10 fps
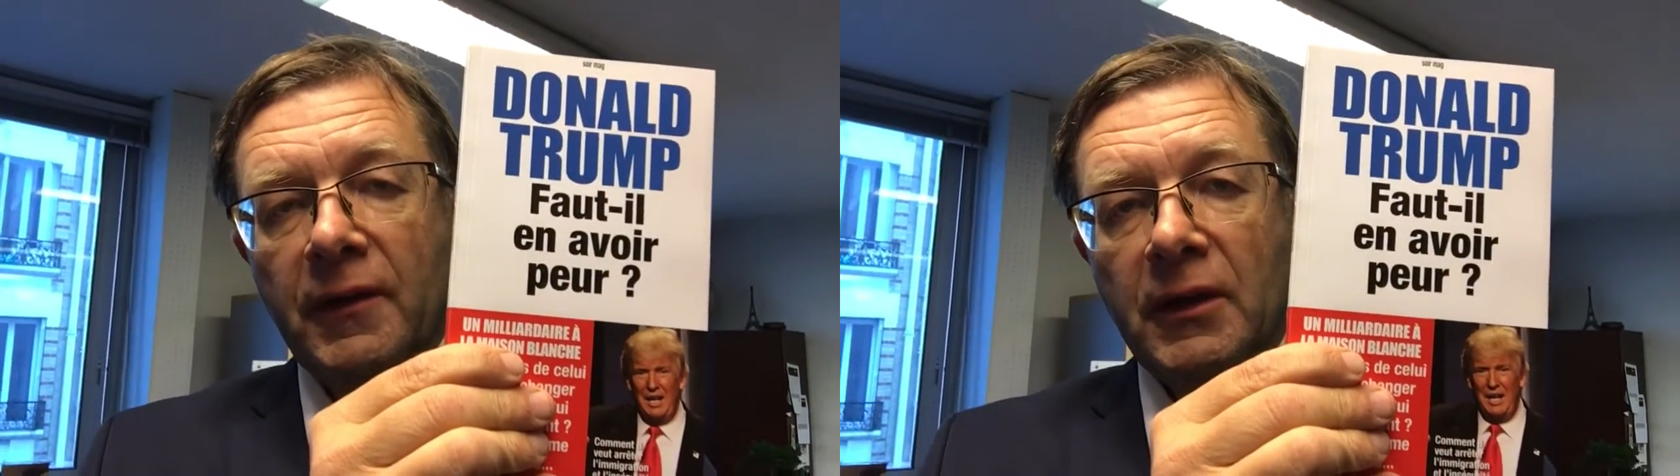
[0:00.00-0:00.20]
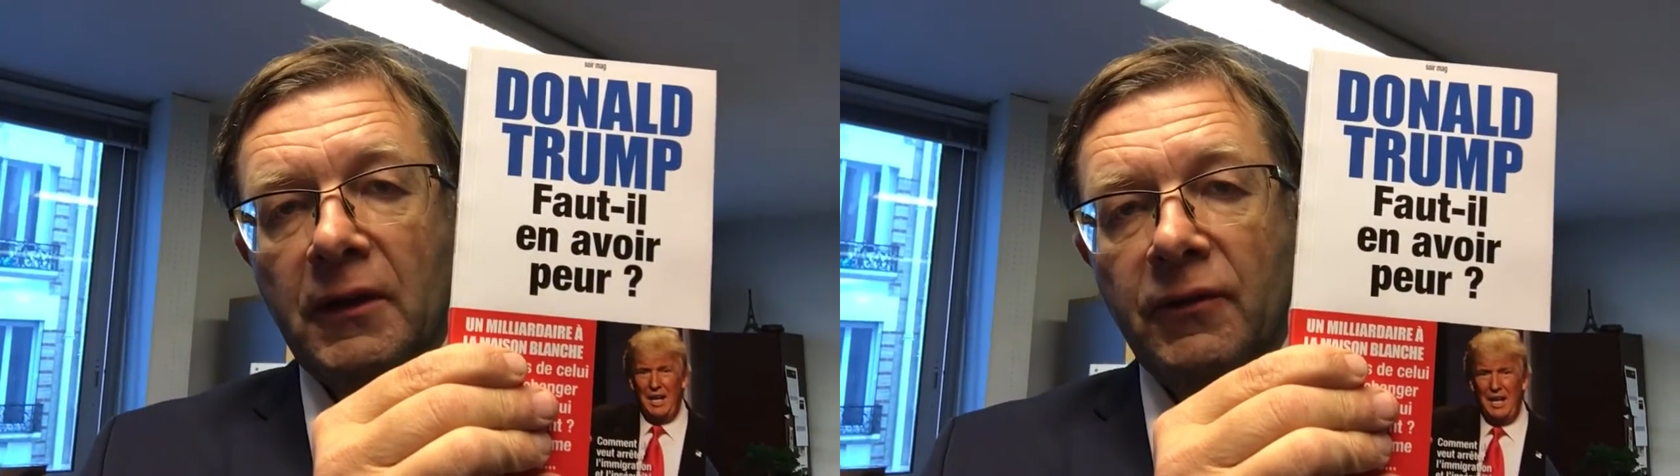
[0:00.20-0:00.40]

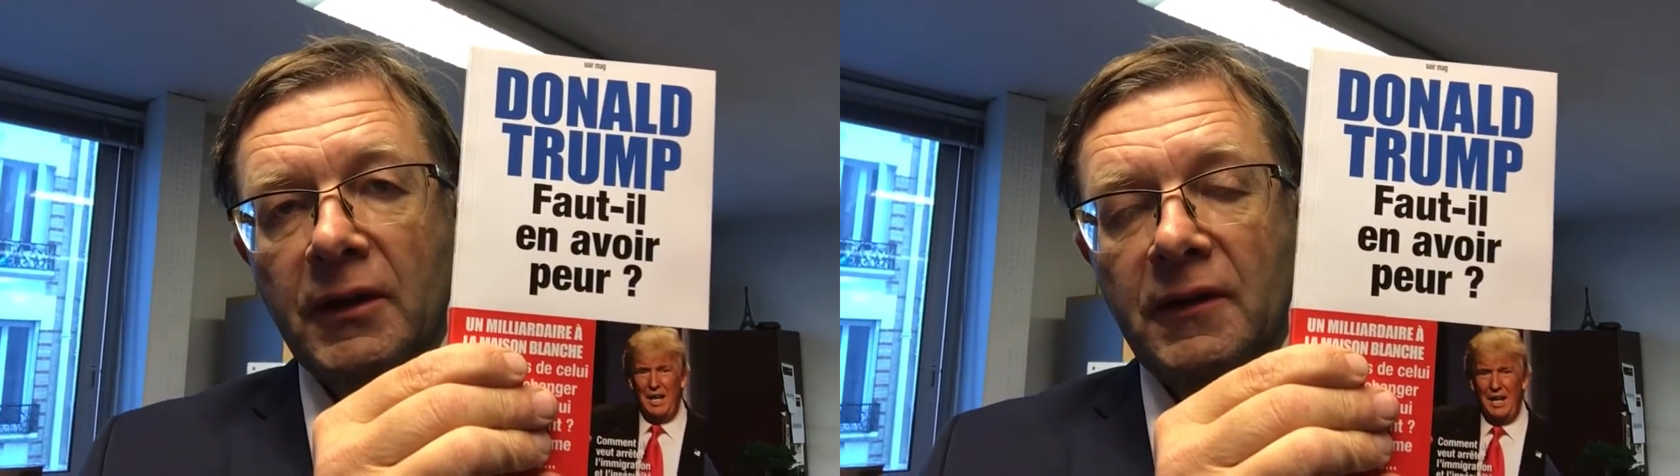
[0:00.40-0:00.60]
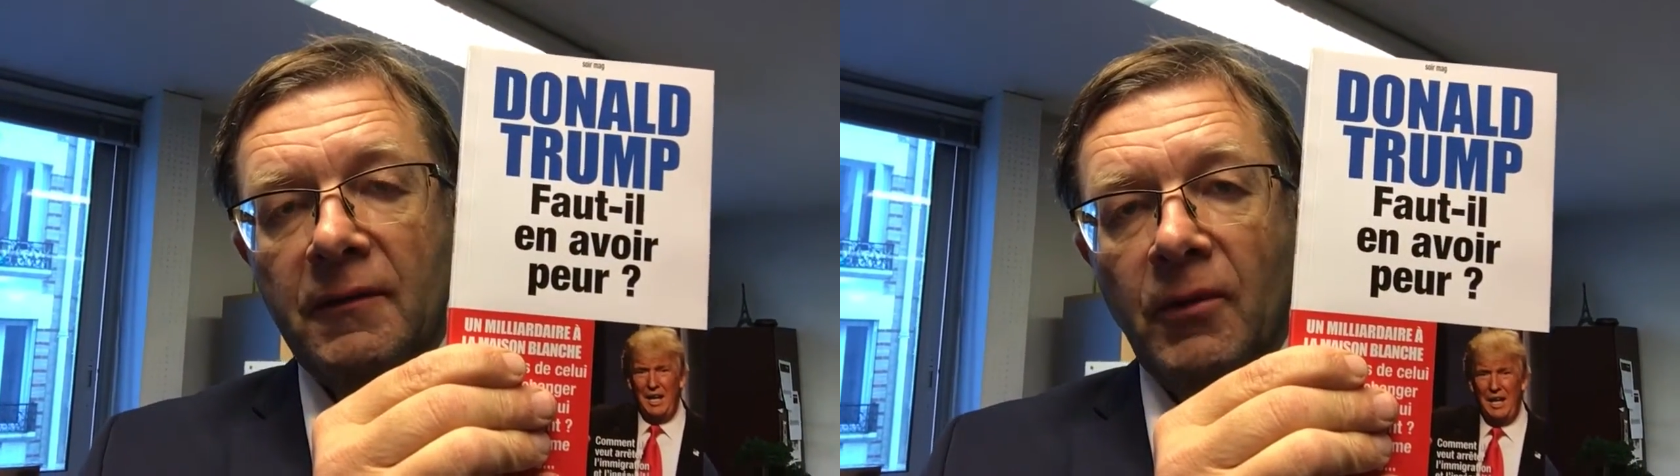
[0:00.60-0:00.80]
c'est
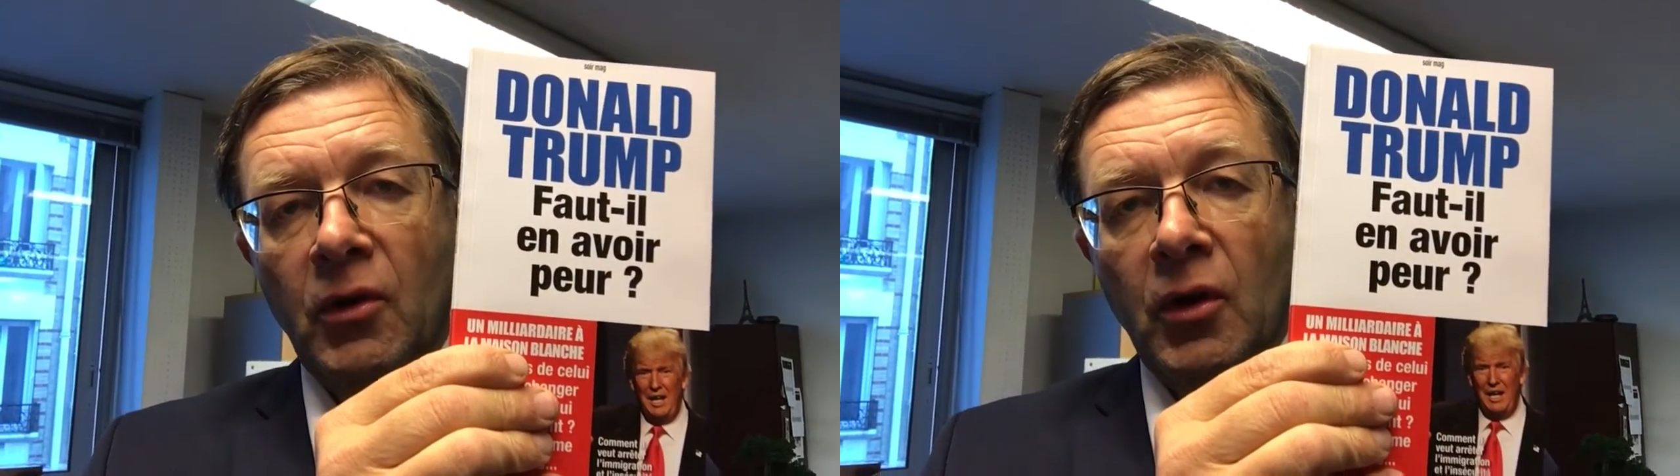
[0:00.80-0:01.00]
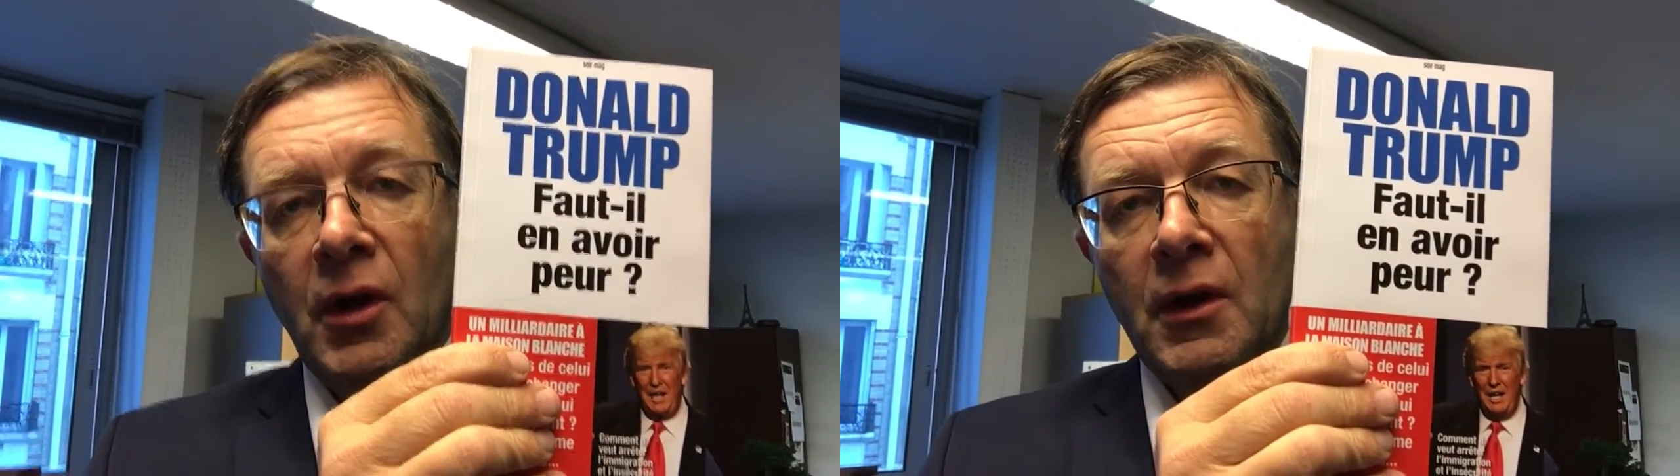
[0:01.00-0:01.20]

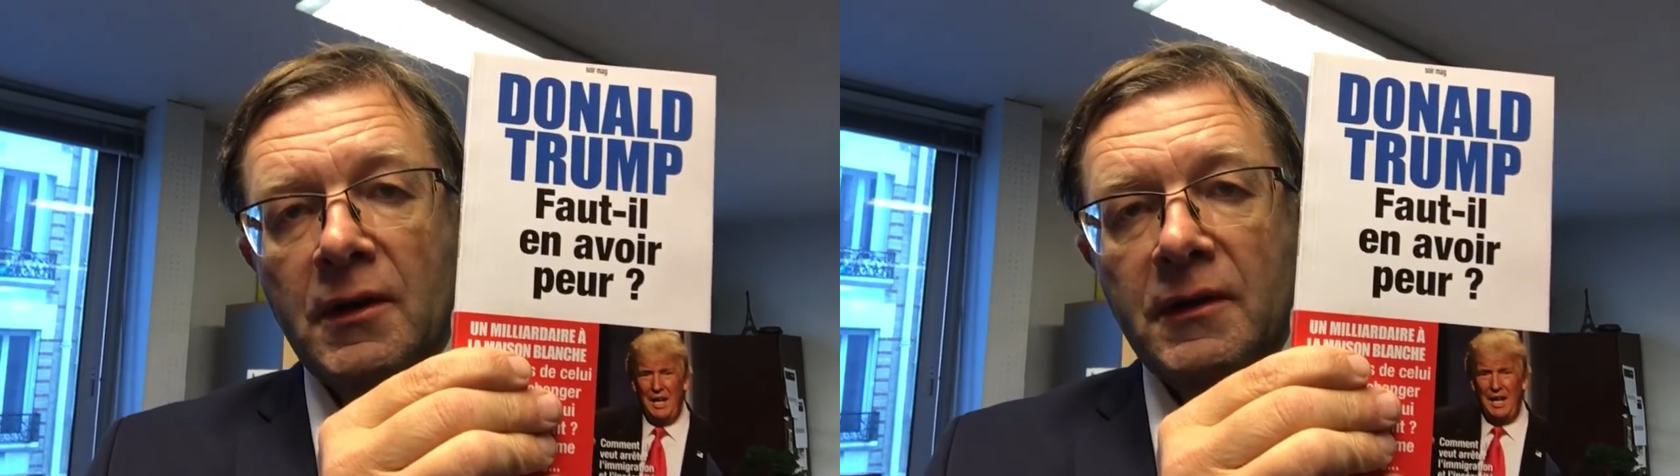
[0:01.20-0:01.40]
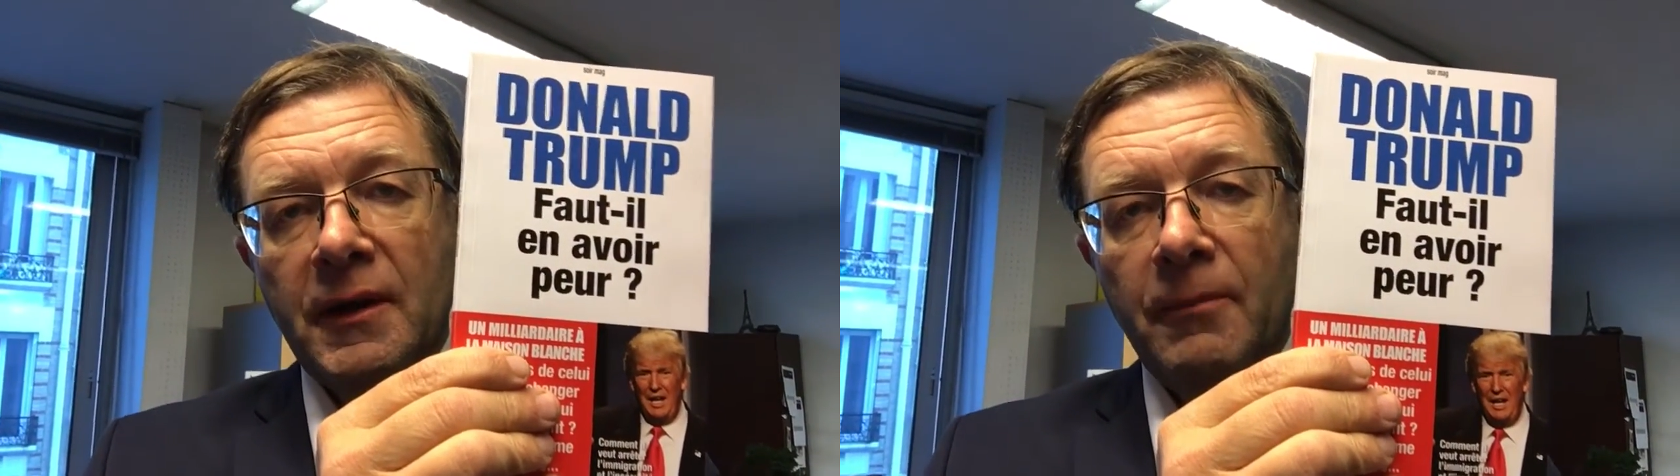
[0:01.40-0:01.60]
qu'effectivement,
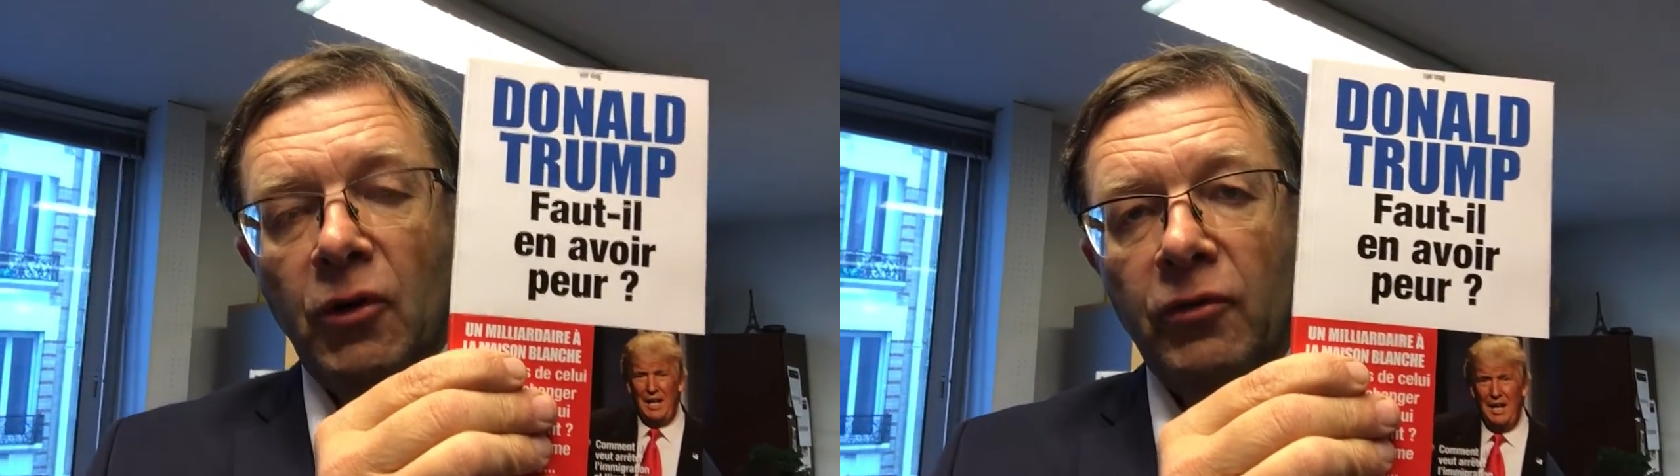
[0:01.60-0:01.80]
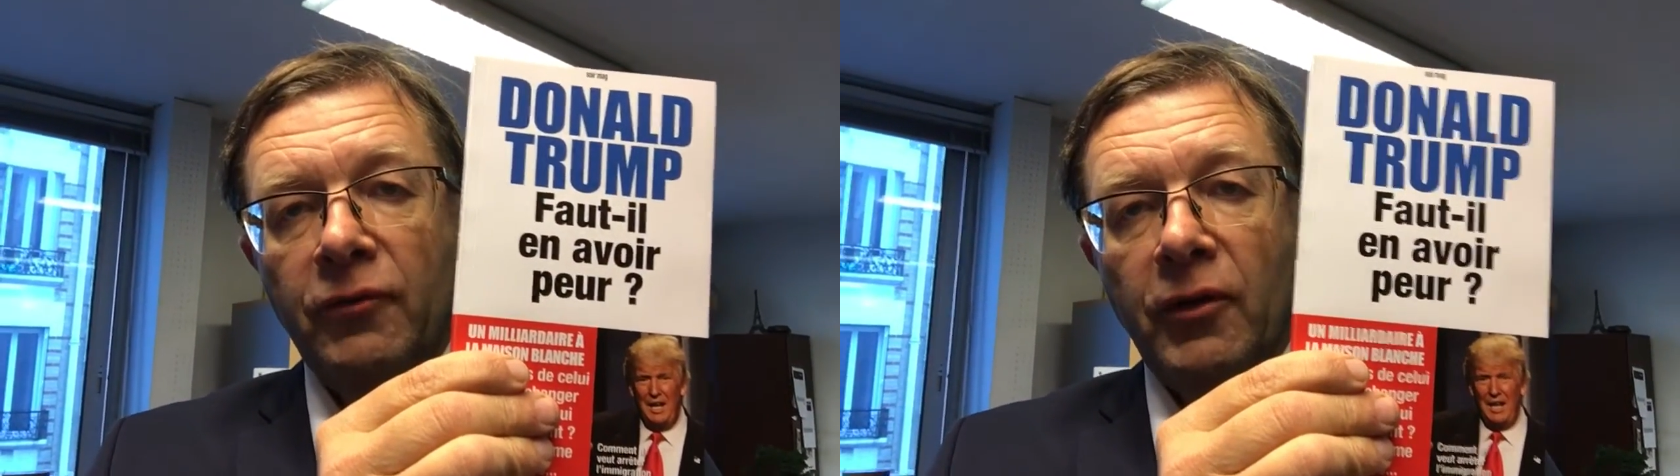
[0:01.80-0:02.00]
c'est d'abord une